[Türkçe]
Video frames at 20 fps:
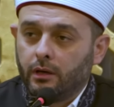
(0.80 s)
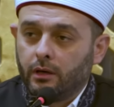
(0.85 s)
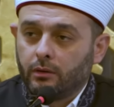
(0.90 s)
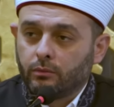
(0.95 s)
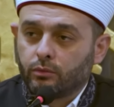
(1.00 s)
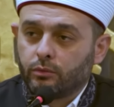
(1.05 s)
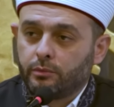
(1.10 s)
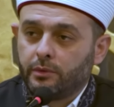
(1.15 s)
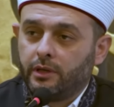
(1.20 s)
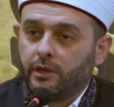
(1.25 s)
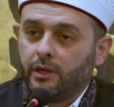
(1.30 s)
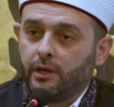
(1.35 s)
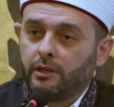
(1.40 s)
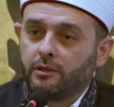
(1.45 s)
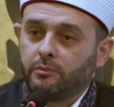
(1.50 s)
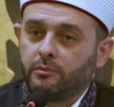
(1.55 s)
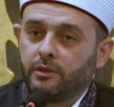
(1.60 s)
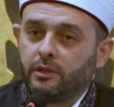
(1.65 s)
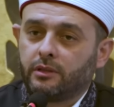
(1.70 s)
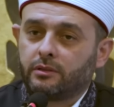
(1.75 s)
Euzu
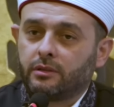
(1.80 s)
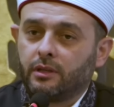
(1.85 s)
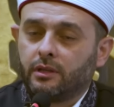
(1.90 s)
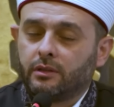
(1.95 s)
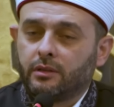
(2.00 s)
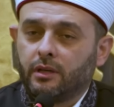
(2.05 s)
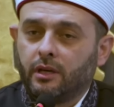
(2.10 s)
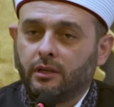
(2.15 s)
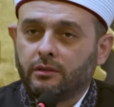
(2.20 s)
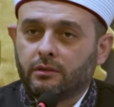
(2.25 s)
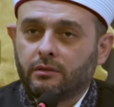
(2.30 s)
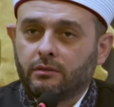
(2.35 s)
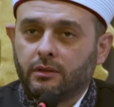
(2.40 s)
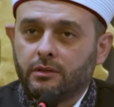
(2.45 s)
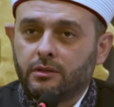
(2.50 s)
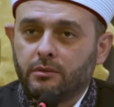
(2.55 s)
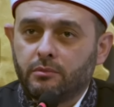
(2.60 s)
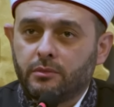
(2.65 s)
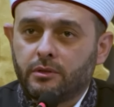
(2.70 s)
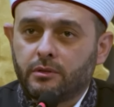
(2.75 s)
billahi
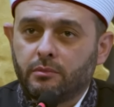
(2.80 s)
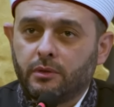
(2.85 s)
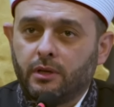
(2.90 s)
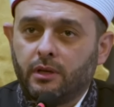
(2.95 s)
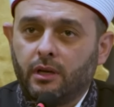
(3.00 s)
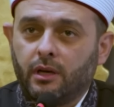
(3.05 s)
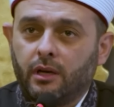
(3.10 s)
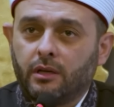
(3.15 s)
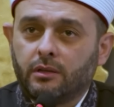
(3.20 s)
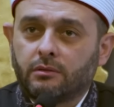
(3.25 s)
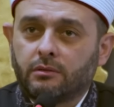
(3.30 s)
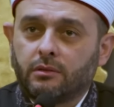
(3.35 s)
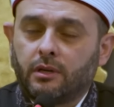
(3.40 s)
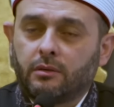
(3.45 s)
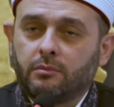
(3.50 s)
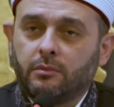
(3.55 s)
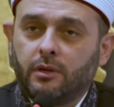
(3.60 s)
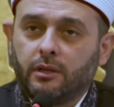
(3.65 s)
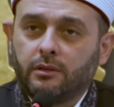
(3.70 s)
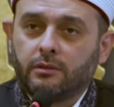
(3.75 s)
mineşşeytanirracim.
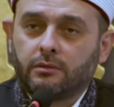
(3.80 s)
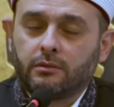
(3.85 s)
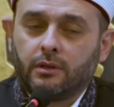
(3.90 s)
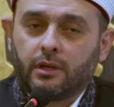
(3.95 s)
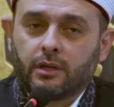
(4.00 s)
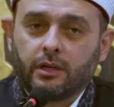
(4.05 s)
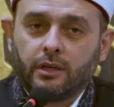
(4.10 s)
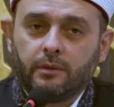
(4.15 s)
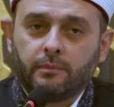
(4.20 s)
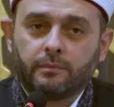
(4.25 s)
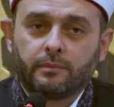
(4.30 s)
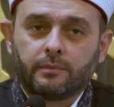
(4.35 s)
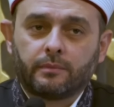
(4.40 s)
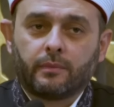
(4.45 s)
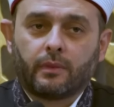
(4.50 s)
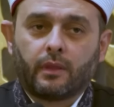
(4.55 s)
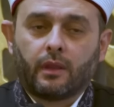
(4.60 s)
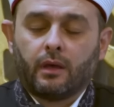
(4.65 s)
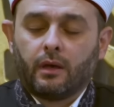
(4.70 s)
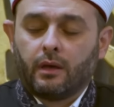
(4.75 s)
Bismillahirrahmanirrahim.
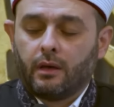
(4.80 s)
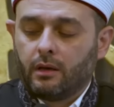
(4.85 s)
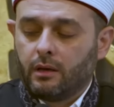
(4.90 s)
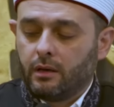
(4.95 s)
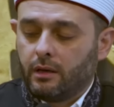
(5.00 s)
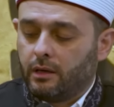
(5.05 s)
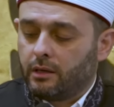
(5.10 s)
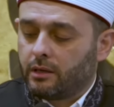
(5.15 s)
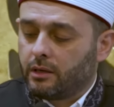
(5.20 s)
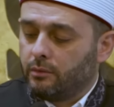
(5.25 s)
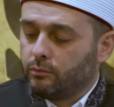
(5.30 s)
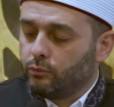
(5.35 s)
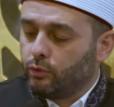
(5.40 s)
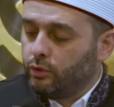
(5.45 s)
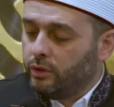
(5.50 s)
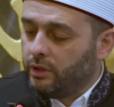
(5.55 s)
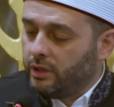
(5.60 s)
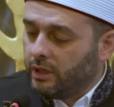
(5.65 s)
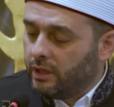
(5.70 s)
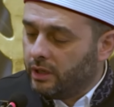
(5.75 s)

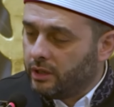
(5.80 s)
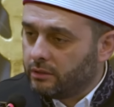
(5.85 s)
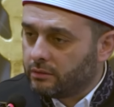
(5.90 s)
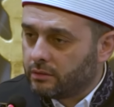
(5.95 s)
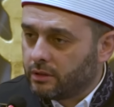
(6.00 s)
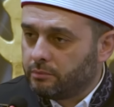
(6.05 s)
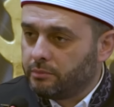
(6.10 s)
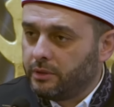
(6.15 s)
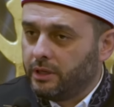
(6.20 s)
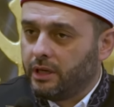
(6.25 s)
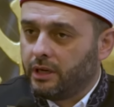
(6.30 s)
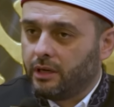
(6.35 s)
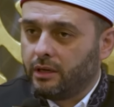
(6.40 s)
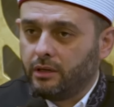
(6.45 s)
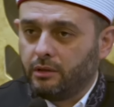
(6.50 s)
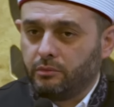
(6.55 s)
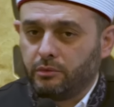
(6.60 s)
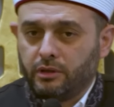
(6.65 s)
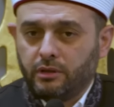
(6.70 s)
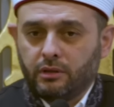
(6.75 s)
Elhamdülillahi rabbil
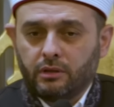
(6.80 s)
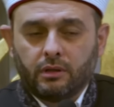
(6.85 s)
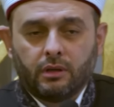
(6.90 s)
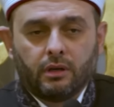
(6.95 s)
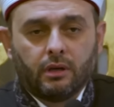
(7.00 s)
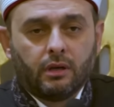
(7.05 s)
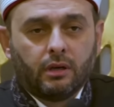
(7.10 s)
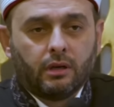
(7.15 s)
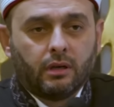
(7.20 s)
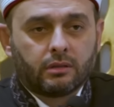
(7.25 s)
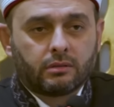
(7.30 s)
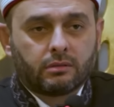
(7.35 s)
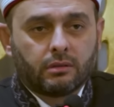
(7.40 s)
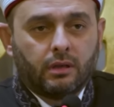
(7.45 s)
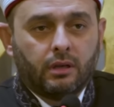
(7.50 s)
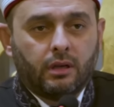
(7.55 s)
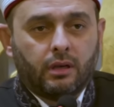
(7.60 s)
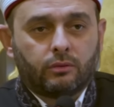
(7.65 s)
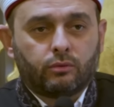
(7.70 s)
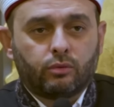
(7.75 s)
alamin.
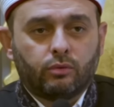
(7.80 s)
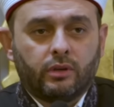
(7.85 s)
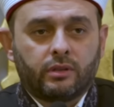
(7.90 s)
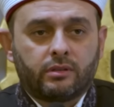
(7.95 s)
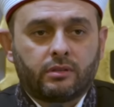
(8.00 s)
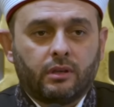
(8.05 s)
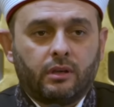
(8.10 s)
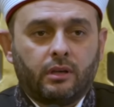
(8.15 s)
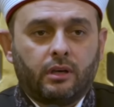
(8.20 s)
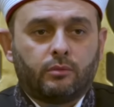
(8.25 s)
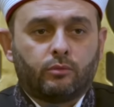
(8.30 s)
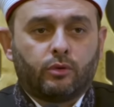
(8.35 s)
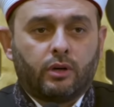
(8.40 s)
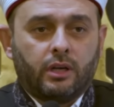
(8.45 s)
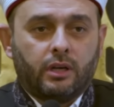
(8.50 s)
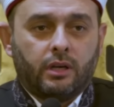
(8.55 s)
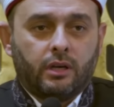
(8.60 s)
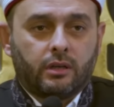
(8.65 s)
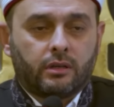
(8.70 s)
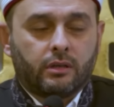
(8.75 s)
Salatu vesselam
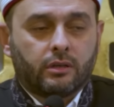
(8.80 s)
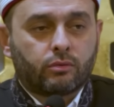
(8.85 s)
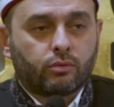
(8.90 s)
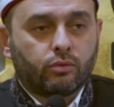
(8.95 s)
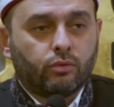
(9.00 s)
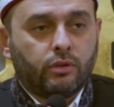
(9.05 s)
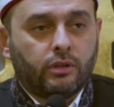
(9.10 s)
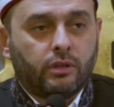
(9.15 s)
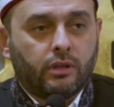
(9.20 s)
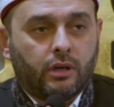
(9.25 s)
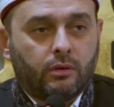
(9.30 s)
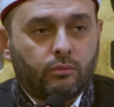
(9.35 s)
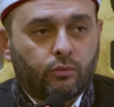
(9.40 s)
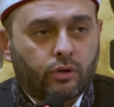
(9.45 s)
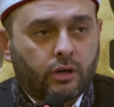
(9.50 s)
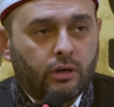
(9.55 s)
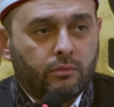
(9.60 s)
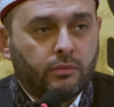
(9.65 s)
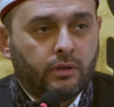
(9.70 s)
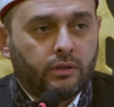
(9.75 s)
ala rasulina
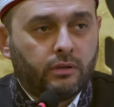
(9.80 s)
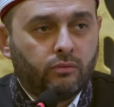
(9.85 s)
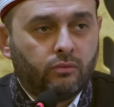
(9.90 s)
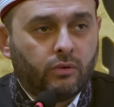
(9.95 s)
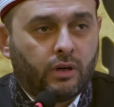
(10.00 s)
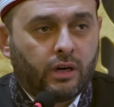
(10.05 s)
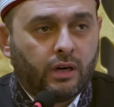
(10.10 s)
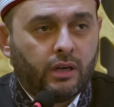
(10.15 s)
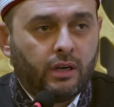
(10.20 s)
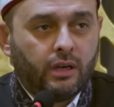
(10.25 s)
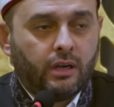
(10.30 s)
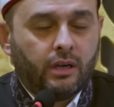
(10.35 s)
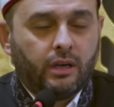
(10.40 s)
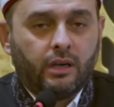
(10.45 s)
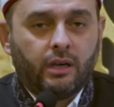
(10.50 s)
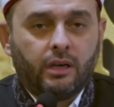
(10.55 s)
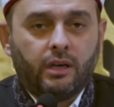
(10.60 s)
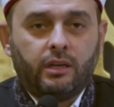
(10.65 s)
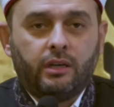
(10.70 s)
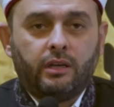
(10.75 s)
Muhammedin ve ala
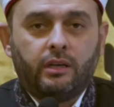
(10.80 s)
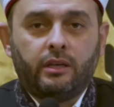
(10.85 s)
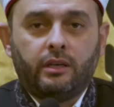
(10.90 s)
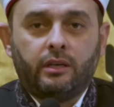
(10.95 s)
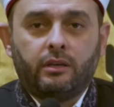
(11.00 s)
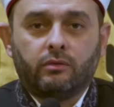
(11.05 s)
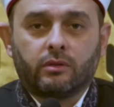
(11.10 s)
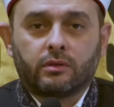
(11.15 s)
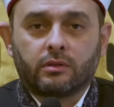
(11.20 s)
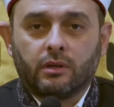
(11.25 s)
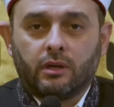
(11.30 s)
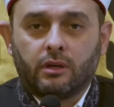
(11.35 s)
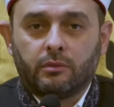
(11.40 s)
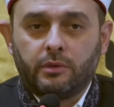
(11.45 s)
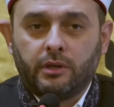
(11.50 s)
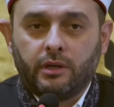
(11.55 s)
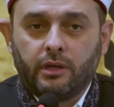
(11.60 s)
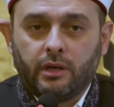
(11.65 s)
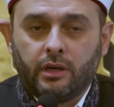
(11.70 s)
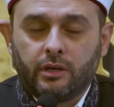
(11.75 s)
alihi ve
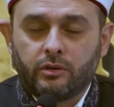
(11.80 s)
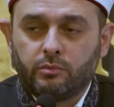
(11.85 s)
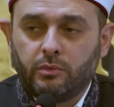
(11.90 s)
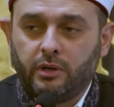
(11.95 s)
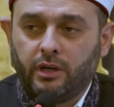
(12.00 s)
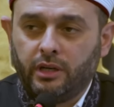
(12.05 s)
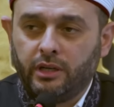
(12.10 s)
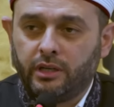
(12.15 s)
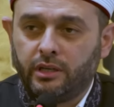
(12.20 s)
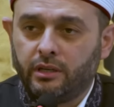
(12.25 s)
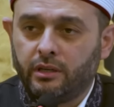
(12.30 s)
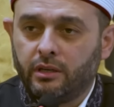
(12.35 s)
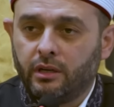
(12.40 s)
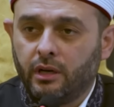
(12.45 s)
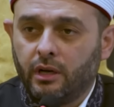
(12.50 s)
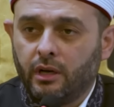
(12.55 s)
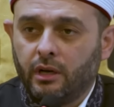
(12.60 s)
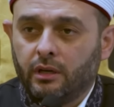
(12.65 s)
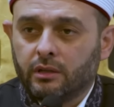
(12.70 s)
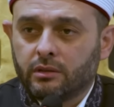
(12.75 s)
sahbihi ecmaîn.
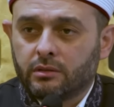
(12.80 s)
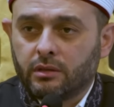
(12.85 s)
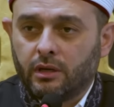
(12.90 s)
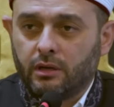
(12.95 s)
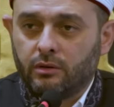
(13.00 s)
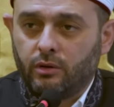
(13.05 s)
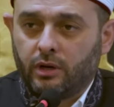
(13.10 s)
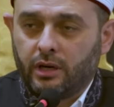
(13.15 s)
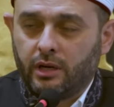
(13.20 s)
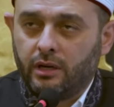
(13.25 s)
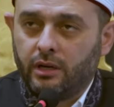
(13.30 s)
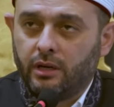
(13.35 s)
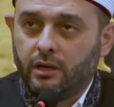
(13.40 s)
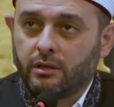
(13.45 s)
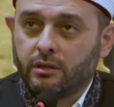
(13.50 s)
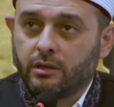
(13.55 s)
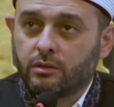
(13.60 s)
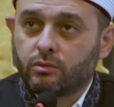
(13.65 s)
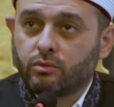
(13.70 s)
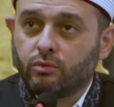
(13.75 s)
Sallu
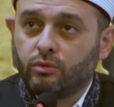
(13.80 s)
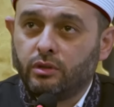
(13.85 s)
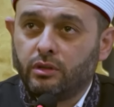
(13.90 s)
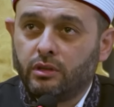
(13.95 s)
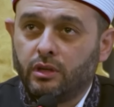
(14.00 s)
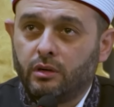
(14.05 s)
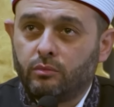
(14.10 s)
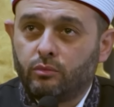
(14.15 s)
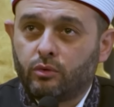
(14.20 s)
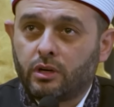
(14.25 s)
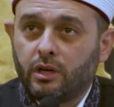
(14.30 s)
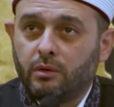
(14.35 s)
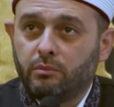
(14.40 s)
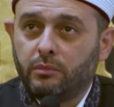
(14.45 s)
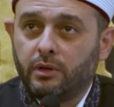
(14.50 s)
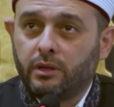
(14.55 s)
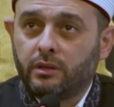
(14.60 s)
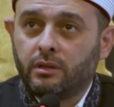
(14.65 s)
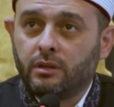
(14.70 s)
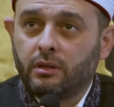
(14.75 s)
ala rasulina
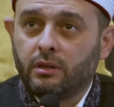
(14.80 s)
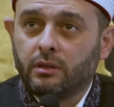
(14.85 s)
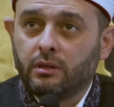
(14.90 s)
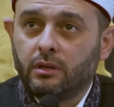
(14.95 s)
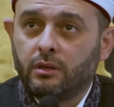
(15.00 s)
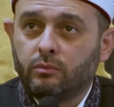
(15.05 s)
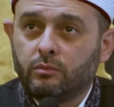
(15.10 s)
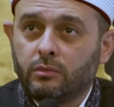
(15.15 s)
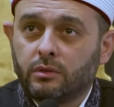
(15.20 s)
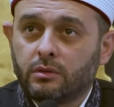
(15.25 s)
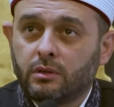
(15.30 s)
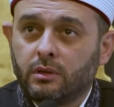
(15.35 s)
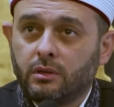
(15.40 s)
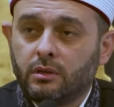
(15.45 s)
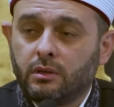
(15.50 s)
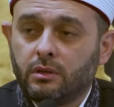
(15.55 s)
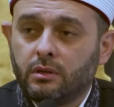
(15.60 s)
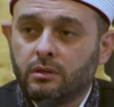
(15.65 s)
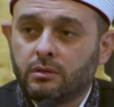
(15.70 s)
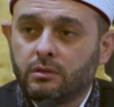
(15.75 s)
Muhammed. Allahumme
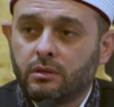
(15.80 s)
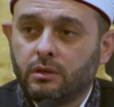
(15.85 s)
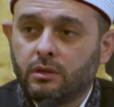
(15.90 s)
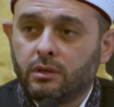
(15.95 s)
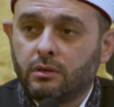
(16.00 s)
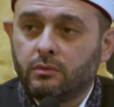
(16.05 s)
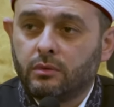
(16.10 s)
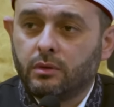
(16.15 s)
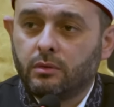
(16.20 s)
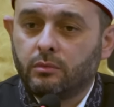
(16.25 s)
salli ala sellem.